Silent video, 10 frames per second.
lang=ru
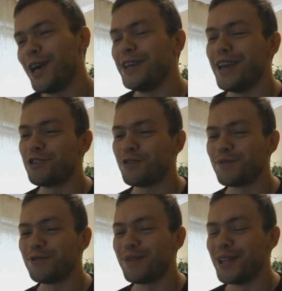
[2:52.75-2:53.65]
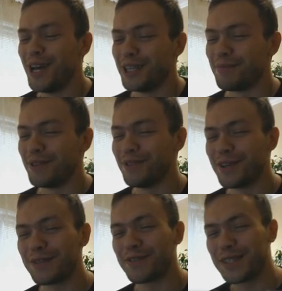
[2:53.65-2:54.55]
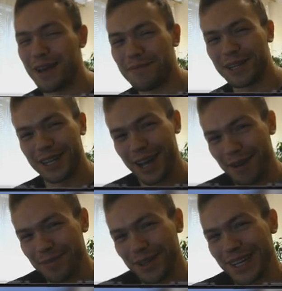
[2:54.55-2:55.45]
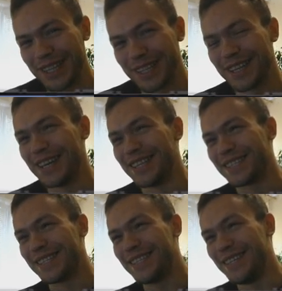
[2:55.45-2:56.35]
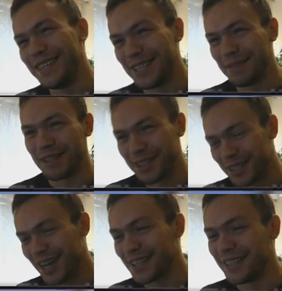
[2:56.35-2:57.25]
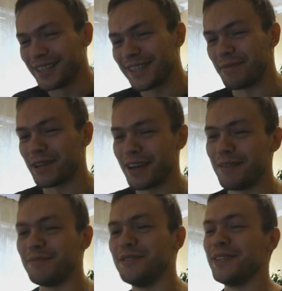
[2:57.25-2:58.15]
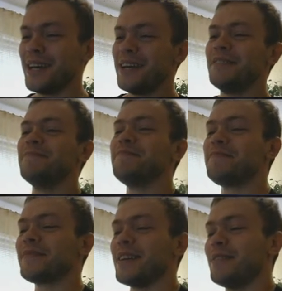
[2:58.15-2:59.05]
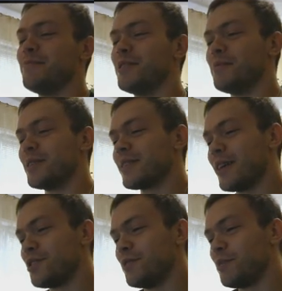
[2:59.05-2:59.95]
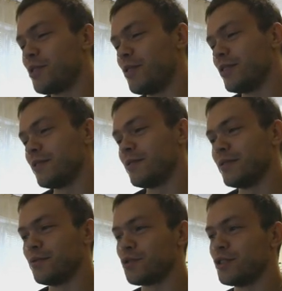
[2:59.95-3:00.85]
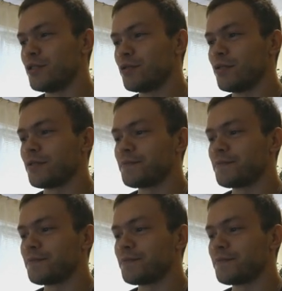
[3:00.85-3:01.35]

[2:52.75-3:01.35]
Я еще подумал, типа, нос в Summer Cup, N NSC, типа, как ник Summer Cup был. Было бы достаточно прикольно, но лучше не стоит.